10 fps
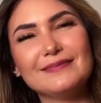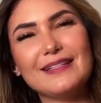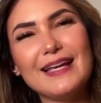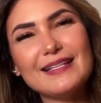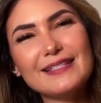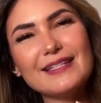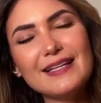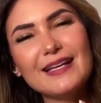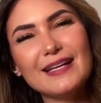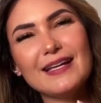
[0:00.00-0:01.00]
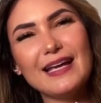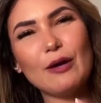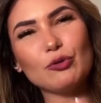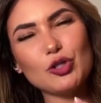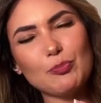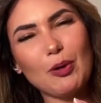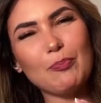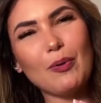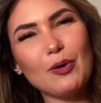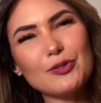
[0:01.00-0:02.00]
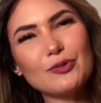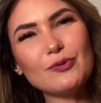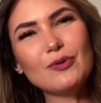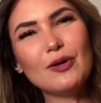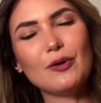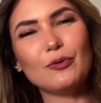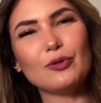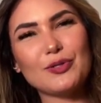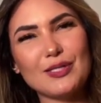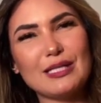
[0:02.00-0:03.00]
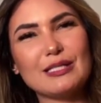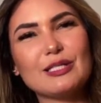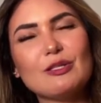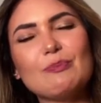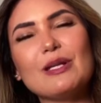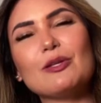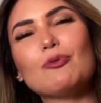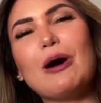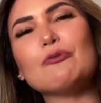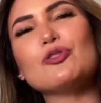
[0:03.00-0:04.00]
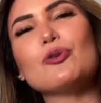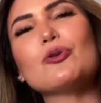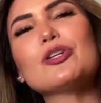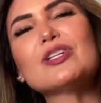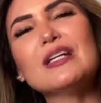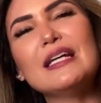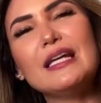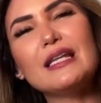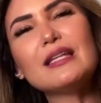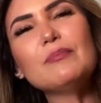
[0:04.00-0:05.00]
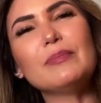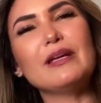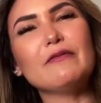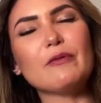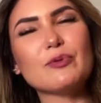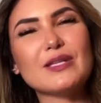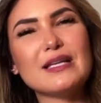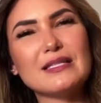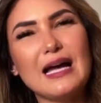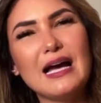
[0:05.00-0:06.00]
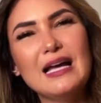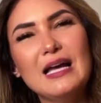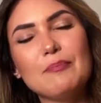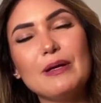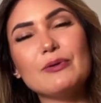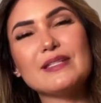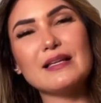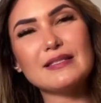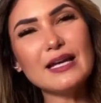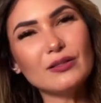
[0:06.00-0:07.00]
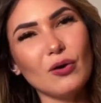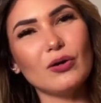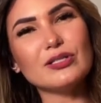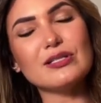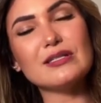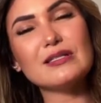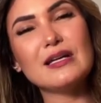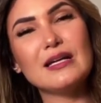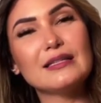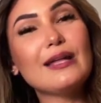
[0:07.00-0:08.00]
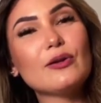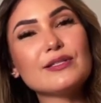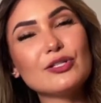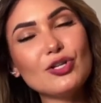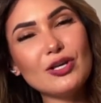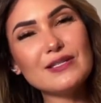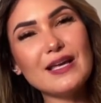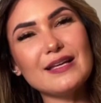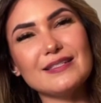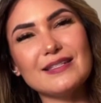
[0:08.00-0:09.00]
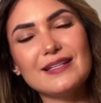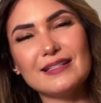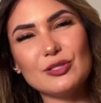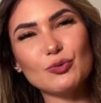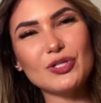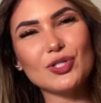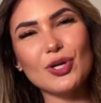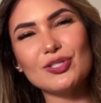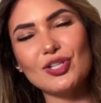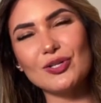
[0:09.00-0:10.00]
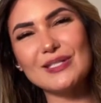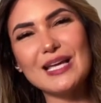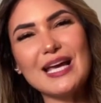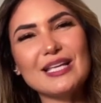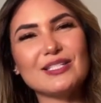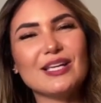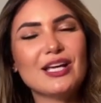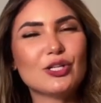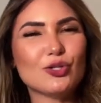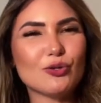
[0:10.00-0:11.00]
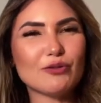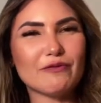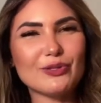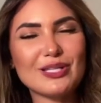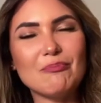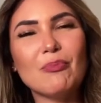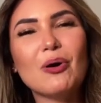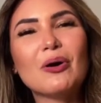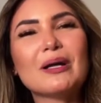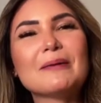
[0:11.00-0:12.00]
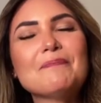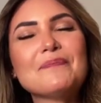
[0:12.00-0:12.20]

Esse é o nosso propósito, o nosso exercício espiritual de hoje e também vamos rezar pelos sacerdotes da nossa diocese, da sua diocese, de onde você mora.